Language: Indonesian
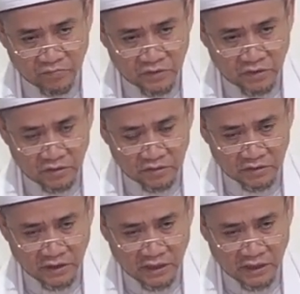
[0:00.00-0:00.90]
Karena dia
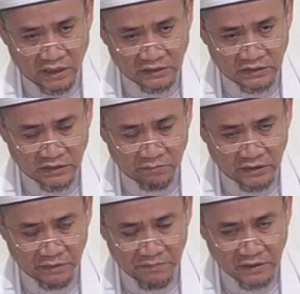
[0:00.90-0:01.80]
melihat
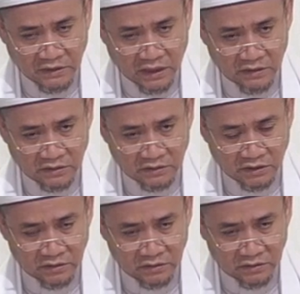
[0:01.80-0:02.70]
bahwa uh,
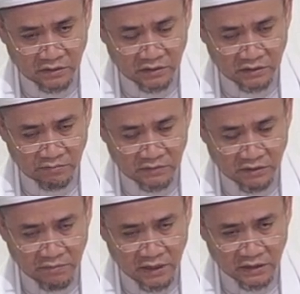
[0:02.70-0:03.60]
ini akan sebentar
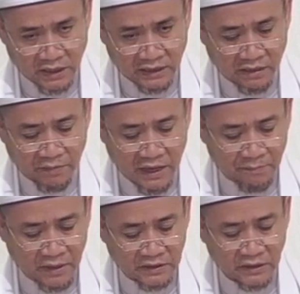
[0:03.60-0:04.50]
aja dan ini
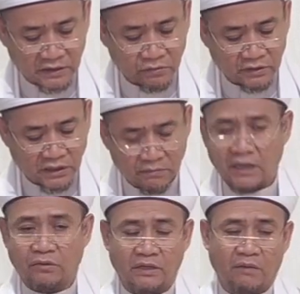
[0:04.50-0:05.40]
akan melahirkan
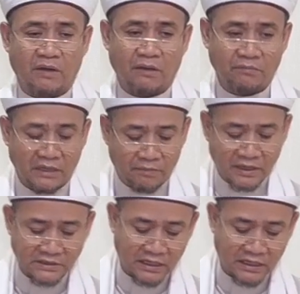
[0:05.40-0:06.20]
satu anugerah di